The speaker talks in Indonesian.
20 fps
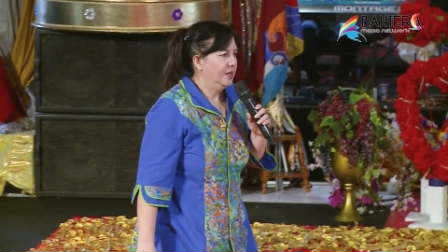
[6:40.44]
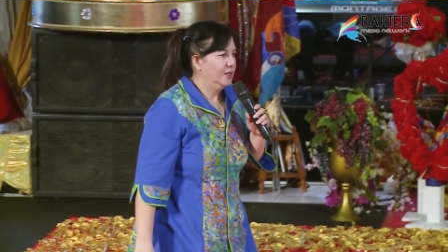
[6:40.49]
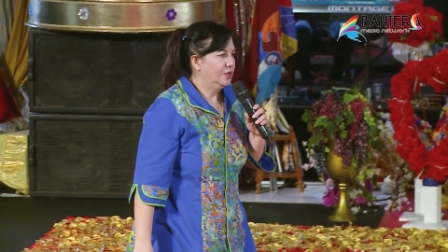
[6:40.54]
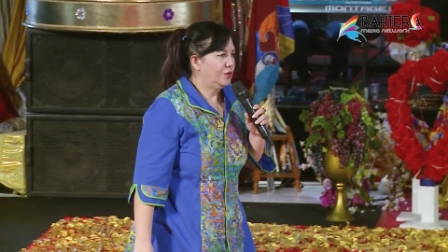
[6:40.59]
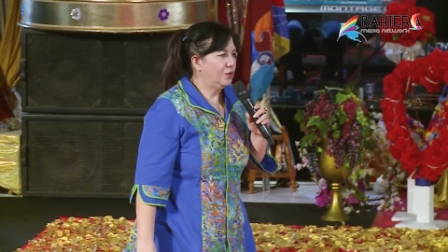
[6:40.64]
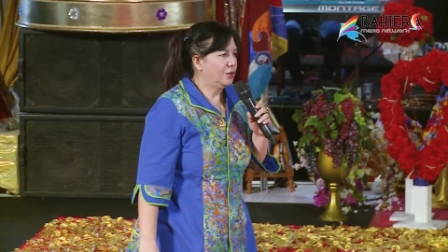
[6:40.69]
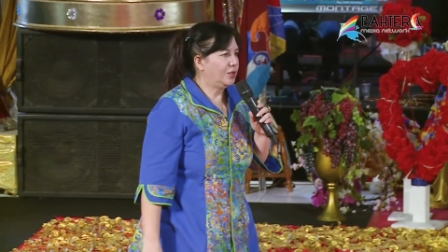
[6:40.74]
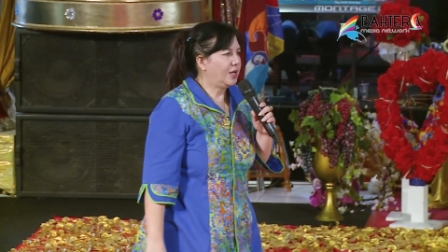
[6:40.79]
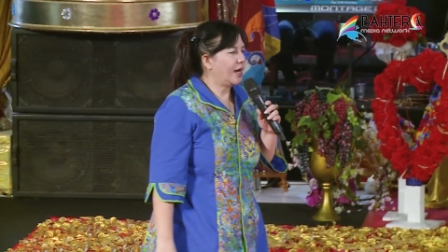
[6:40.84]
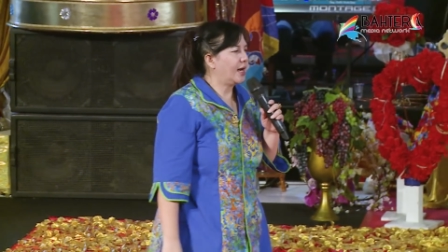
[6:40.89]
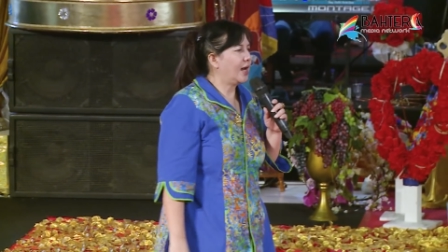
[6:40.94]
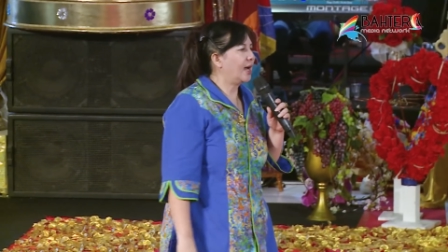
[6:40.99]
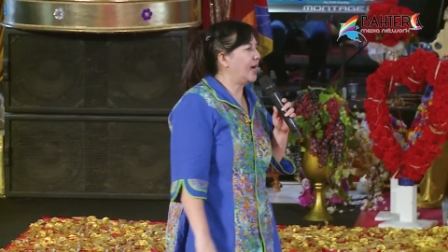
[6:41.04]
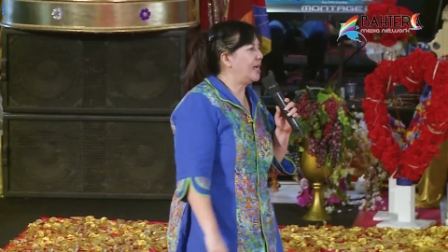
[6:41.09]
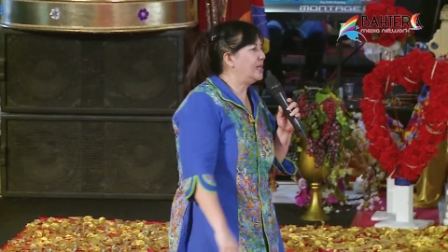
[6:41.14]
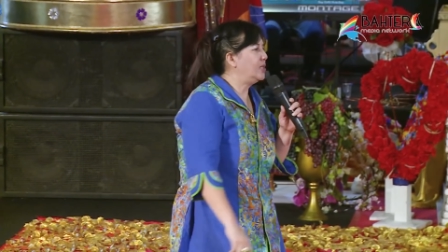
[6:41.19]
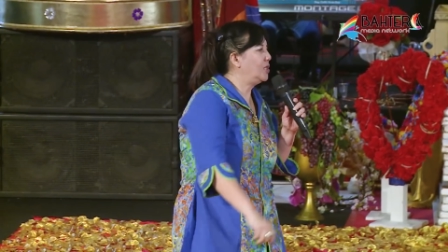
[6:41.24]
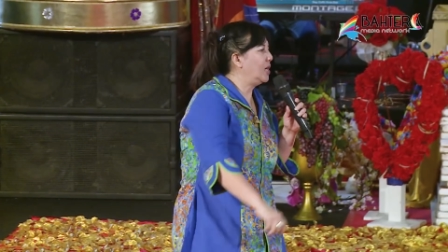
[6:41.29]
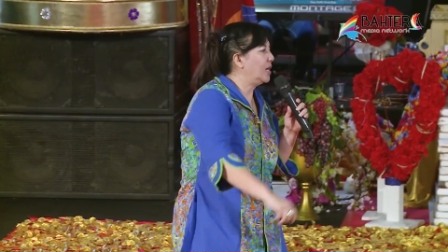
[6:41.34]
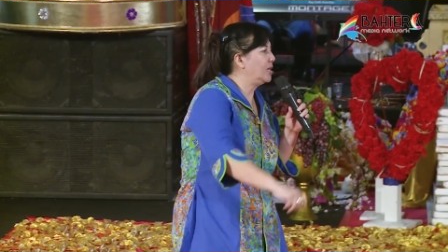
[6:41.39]
Saudara
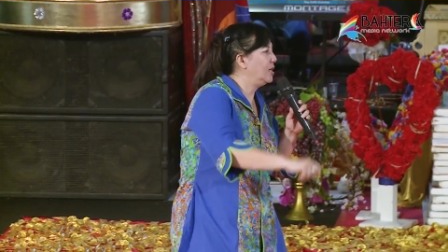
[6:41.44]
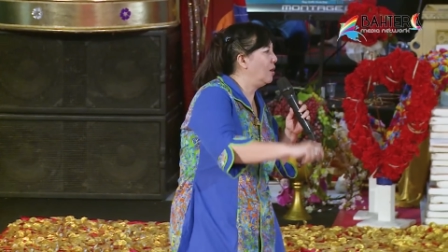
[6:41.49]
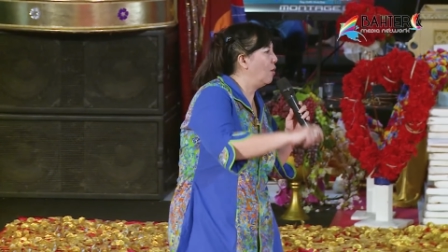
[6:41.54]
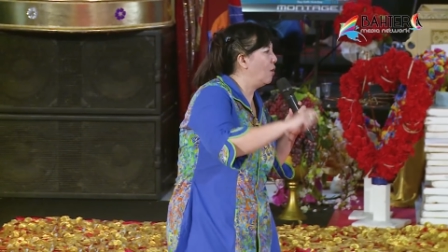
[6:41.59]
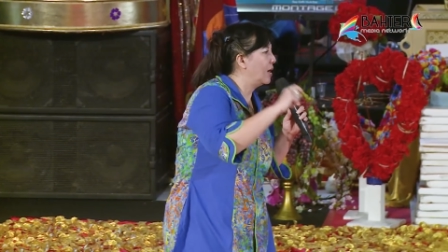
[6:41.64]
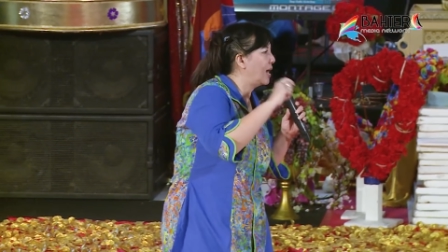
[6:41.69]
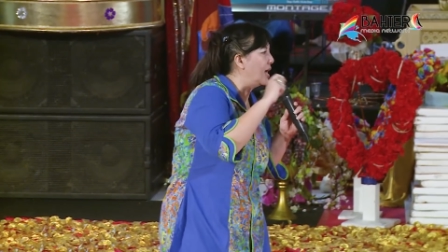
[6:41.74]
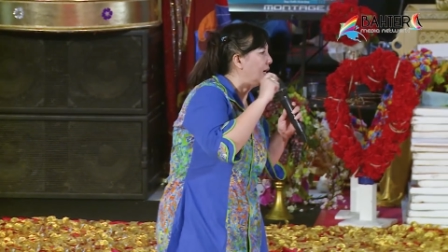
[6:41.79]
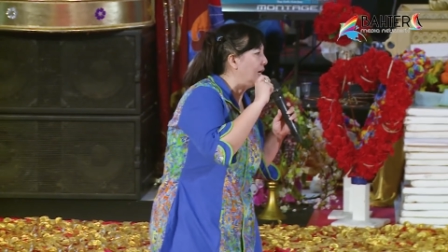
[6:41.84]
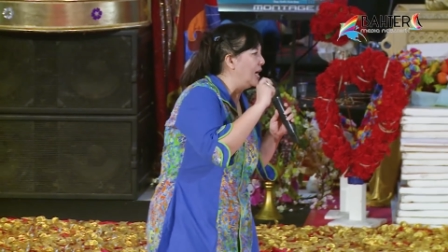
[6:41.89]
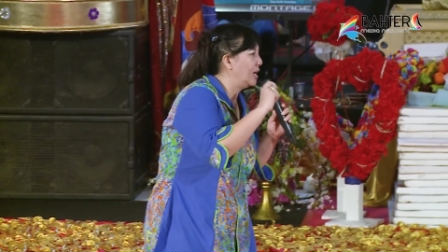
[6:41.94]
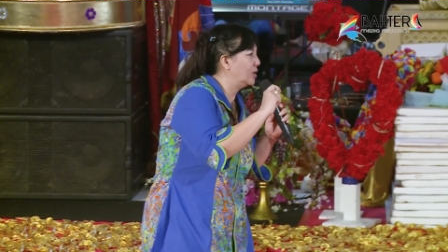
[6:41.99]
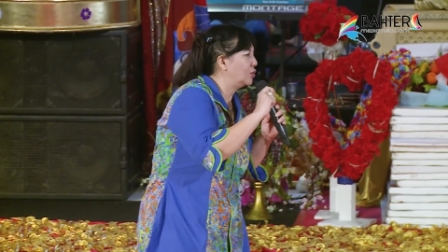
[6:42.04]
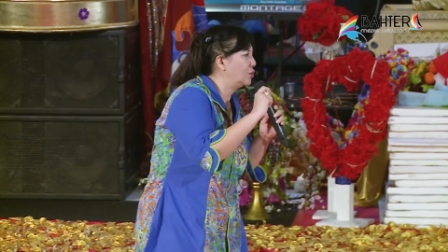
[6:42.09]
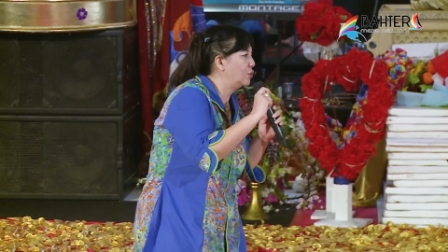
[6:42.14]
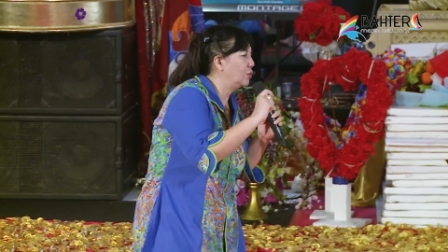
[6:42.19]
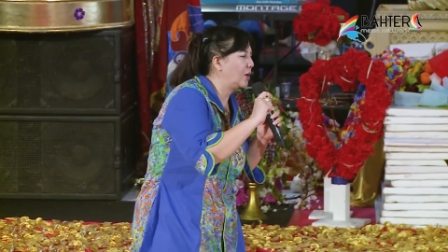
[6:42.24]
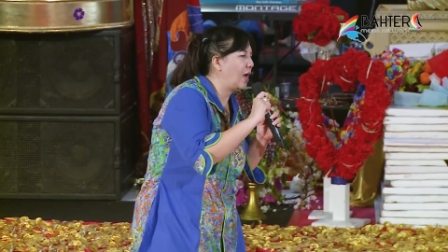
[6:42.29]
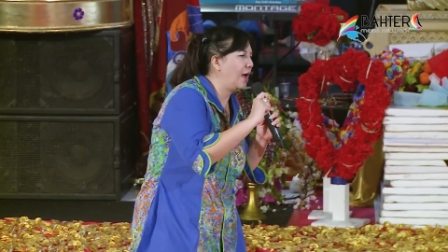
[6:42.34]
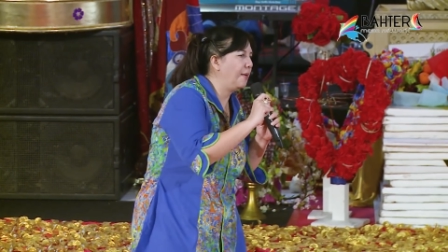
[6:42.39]
akan jadi orang yang
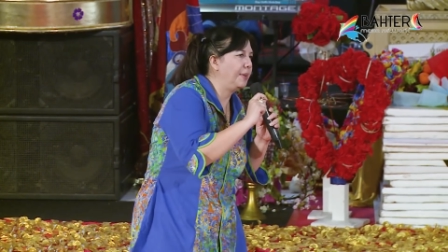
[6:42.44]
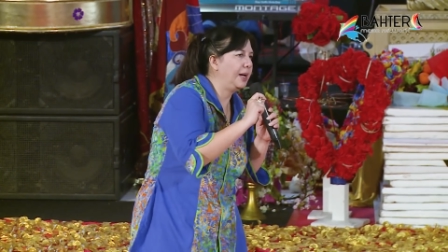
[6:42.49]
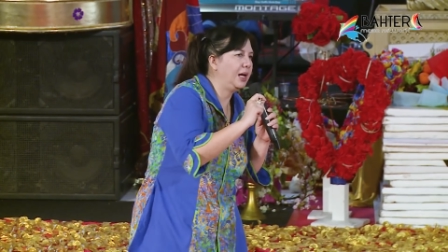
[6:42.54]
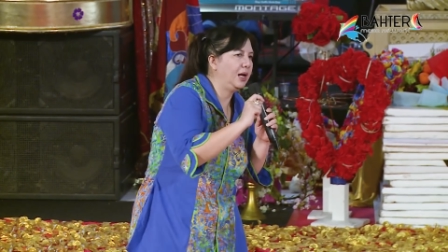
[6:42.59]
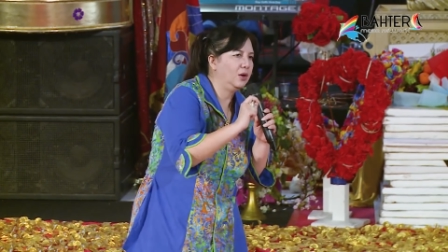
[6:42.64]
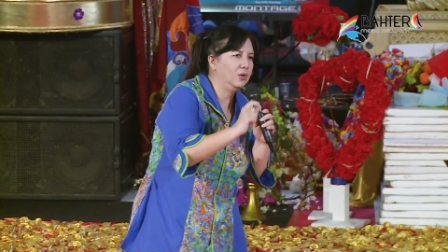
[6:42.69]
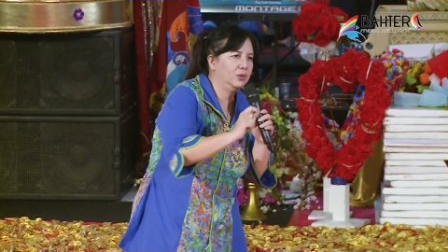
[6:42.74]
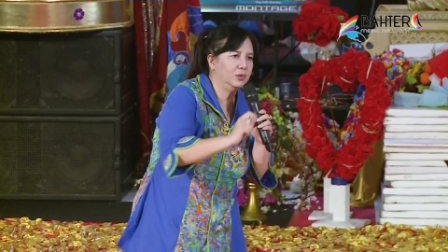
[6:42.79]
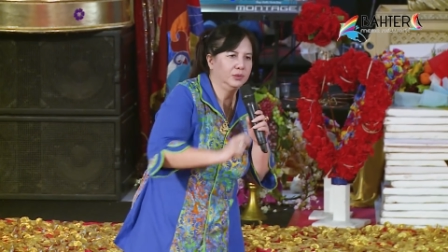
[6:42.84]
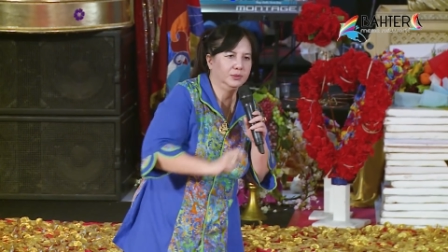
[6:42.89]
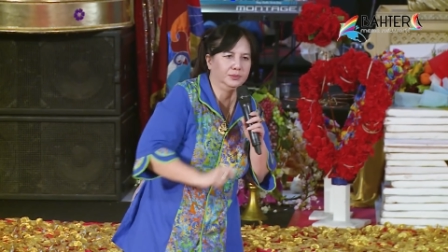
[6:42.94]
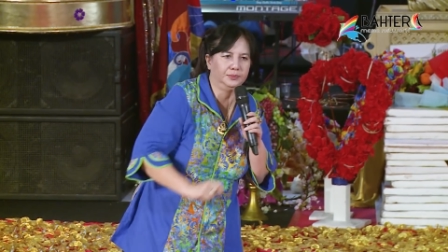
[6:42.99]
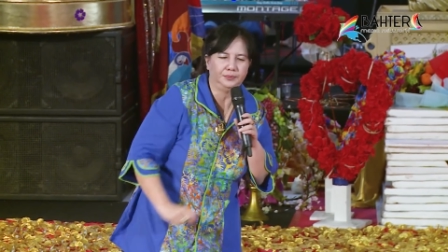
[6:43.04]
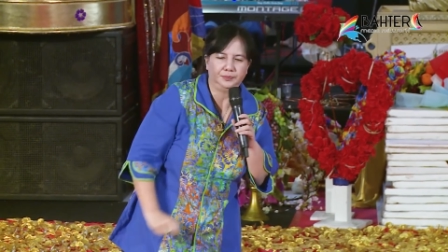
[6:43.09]
suka mengeluh.